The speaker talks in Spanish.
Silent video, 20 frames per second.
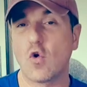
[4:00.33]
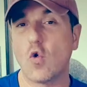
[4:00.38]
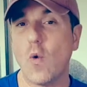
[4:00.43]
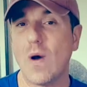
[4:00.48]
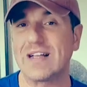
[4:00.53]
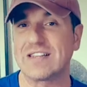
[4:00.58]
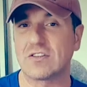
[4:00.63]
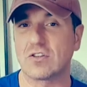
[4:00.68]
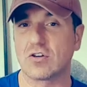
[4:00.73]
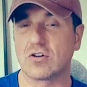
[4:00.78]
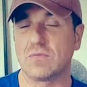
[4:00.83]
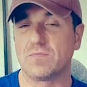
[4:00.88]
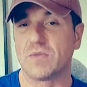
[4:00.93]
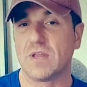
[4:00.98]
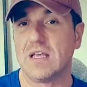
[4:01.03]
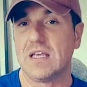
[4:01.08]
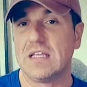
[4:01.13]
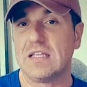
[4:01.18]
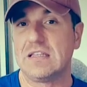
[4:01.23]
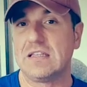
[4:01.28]
cuatro
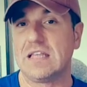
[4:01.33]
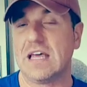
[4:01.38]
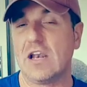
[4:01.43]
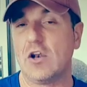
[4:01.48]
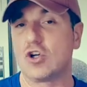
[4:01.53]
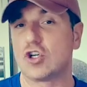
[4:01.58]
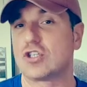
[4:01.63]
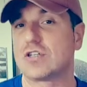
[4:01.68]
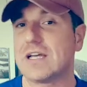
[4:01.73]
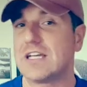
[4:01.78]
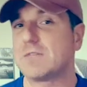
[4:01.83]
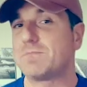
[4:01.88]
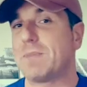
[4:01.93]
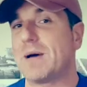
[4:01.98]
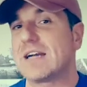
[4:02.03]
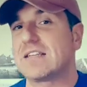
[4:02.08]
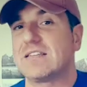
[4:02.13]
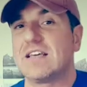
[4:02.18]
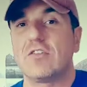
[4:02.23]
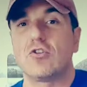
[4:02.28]
de los seis
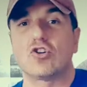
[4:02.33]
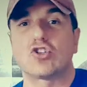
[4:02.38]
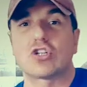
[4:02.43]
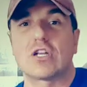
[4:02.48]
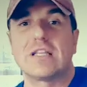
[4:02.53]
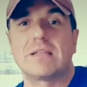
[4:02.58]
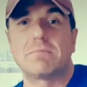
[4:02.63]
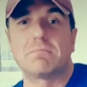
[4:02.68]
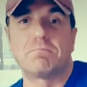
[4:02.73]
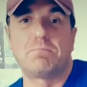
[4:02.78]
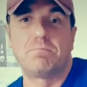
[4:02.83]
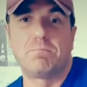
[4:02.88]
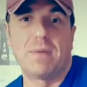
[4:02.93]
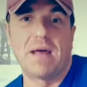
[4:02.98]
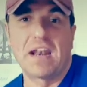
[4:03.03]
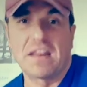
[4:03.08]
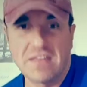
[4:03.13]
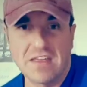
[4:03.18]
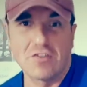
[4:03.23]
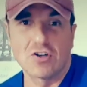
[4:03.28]
partidos
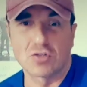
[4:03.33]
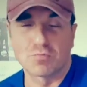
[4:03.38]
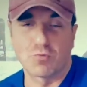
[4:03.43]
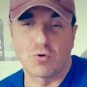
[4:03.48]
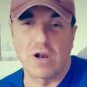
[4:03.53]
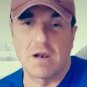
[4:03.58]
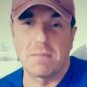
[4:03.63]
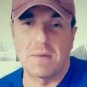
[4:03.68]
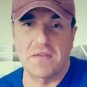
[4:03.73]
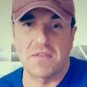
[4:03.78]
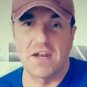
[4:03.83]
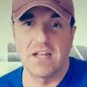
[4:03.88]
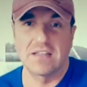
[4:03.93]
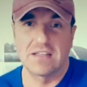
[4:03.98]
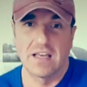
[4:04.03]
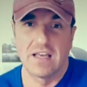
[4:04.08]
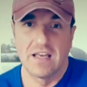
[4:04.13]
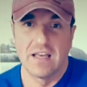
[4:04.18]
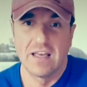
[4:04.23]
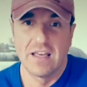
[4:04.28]
perdidos por el Madrid,
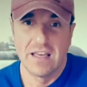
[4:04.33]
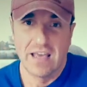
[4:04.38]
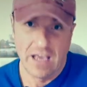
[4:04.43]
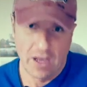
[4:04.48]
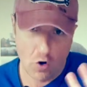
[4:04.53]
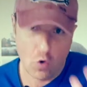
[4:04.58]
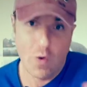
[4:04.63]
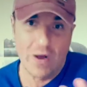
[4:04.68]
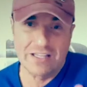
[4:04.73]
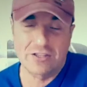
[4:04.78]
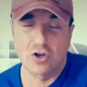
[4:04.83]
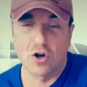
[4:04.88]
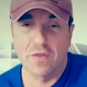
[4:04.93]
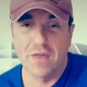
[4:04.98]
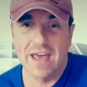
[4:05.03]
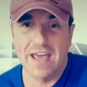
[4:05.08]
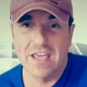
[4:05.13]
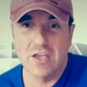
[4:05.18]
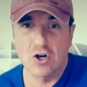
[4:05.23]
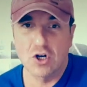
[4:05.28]
en cuatro
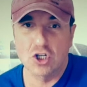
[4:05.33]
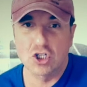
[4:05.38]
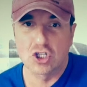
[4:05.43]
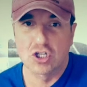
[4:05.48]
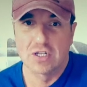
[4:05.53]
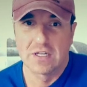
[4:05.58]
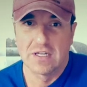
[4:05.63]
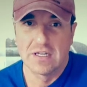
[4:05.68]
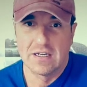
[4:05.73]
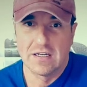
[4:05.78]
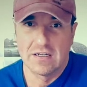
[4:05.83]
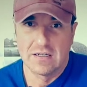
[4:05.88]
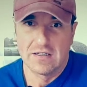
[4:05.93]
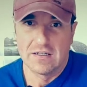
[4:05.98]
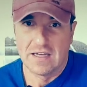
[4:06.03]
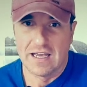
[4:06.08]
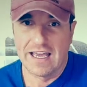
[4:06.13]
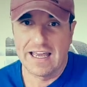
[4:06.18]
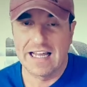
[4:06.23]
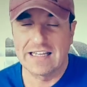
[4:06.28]
de ellos
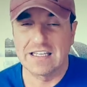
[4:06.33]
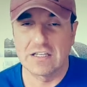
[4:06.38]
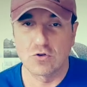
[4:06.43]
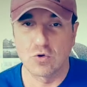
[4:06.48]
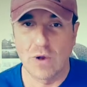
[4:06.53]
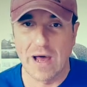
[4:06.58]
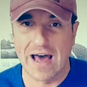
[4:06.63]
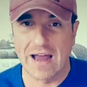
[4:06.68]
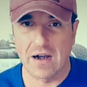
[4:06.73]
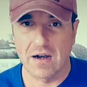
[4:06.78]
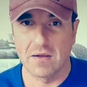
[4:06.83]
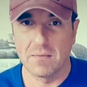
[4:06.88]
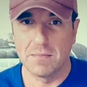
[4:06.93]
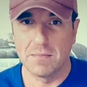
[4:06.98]
era titular